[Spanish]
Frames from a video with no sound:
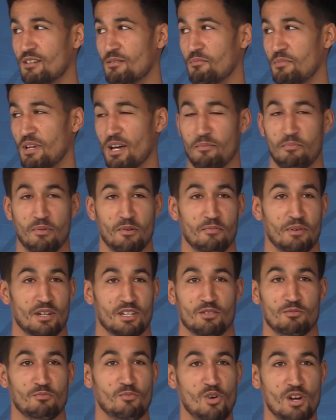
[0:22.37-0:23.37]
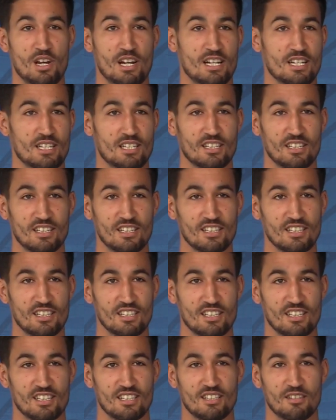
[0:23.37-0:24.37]
mías propias son buenas,
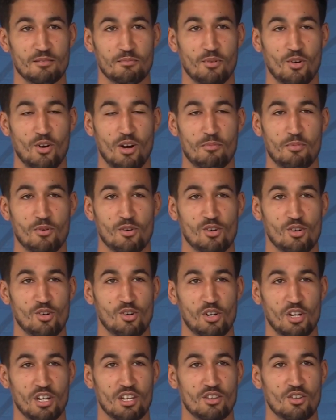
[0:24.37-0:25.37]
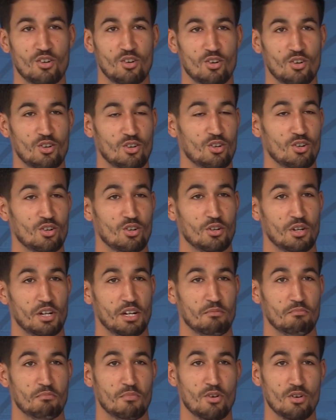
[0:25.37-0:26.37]
eh, poco a poco cogiendo
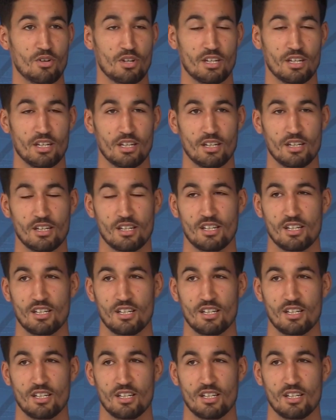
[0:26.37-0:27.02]
ritmo y,